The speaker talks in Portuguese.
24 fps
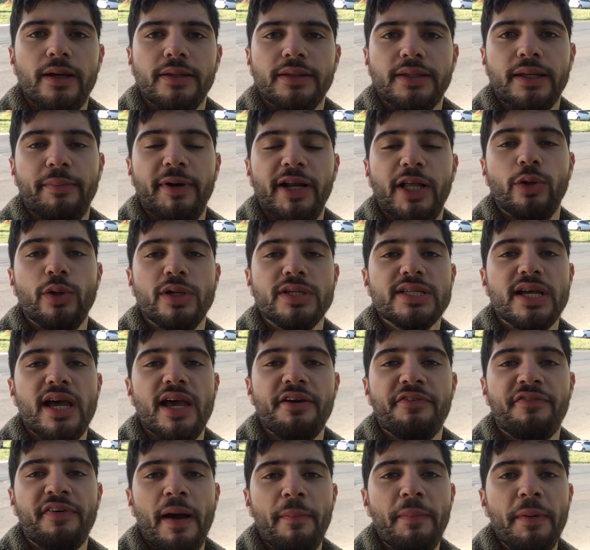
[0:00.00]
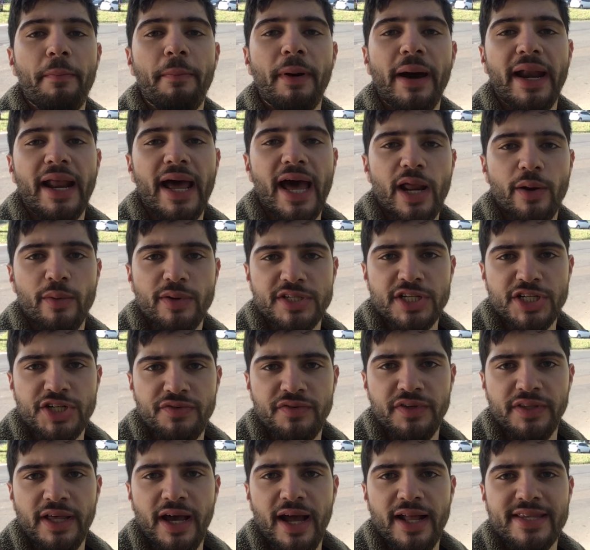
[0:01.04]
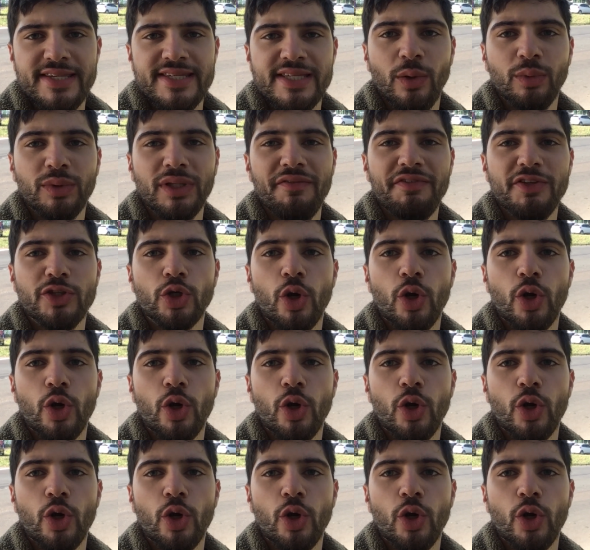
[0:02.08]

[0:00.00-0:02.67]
Trabalhadores da Refap pararam as atividades, não teve